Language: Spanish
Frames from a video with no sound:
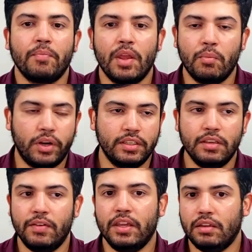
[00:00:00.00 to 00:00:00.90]
Porque si
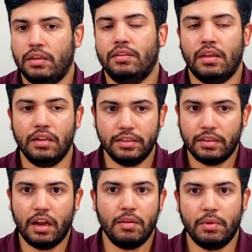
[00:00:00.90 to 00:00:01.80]
bien está el
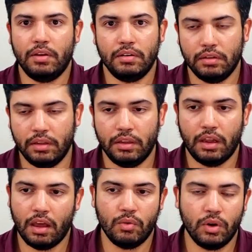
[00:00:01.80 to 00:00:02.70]
disclaimer en
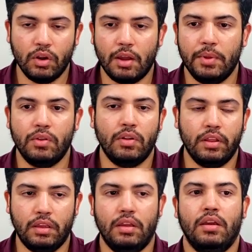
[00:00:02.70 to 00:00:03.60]
cada uno de los capítulos de
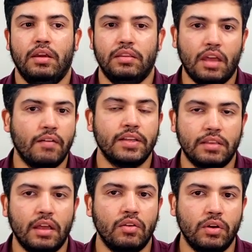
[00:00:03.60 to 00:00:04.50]
que está
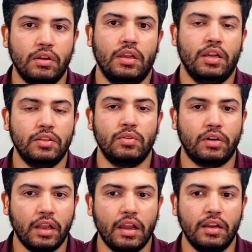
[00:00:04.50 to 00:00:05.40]
basado en, hechos
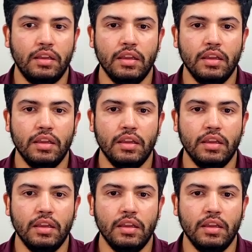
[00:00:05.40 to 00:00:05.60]
reales,